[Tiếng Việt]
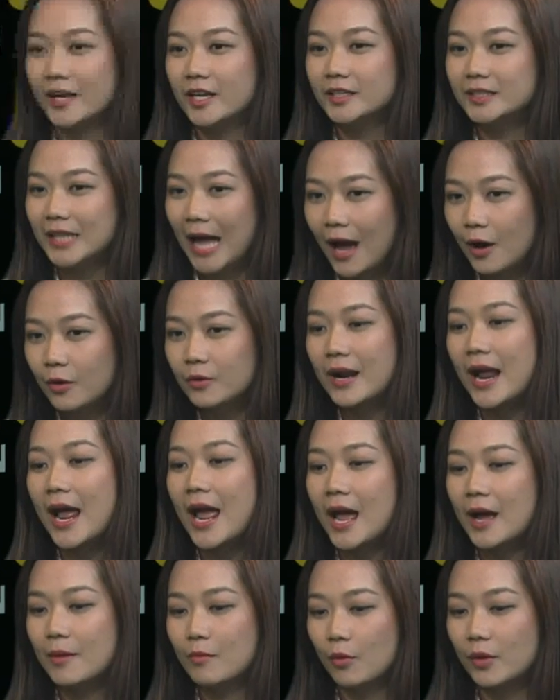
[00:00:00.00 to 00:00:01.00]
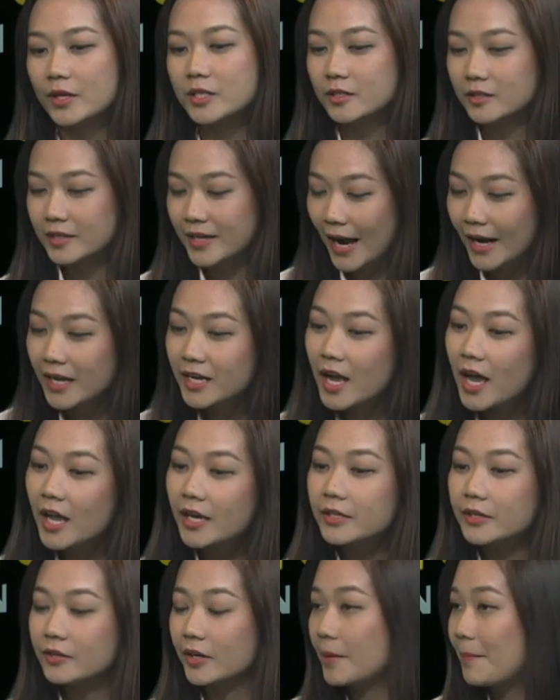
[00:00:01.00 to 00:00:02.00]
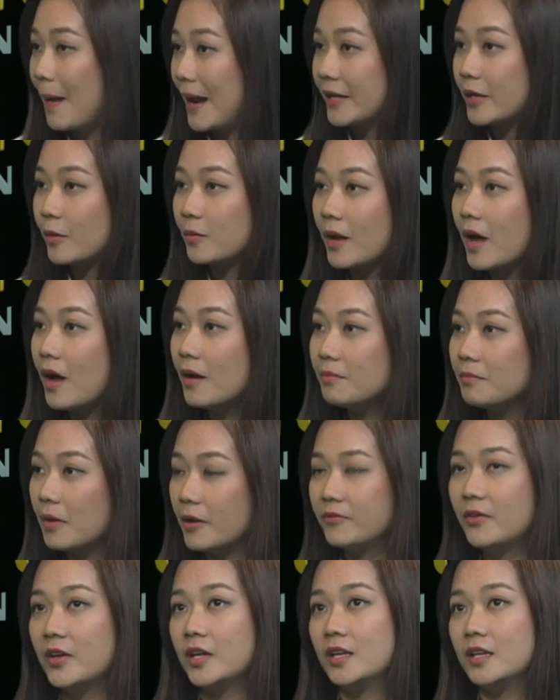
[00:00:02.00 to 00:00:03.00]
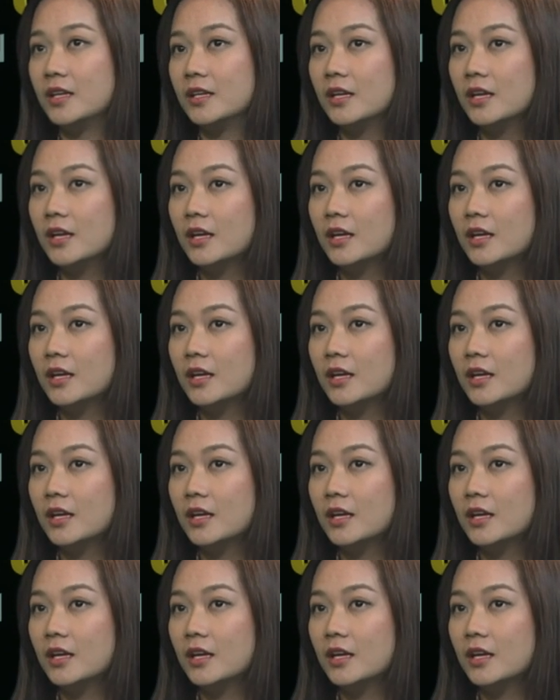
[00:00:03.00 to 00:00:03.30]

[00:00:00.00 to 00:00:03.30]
tạo ra một cái sự gắn kết giữa các bạn trong lớp bởi vì